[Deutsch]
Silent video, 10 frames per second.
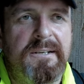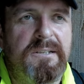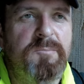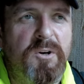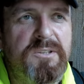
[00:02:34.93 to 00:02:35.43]

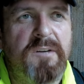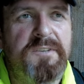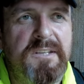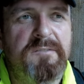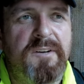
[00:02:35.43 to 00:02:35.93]
Ich möchte auf
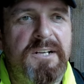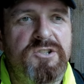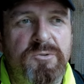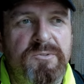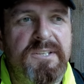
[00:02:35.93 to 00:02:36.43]
jeden Fall
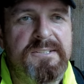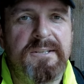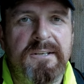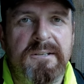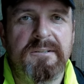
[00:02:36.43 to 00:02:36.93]
schon, dass
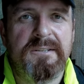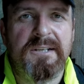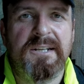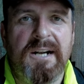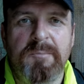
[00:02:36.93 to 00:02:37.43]
der, der
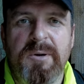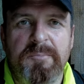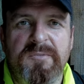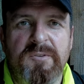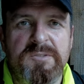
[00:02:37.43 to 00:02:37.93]
Kanal
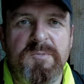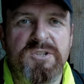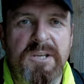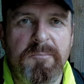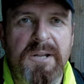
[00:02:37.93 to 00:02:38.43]
PrepperFox
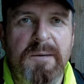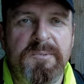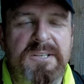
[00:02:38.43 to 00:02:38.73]
bestehen bleibt.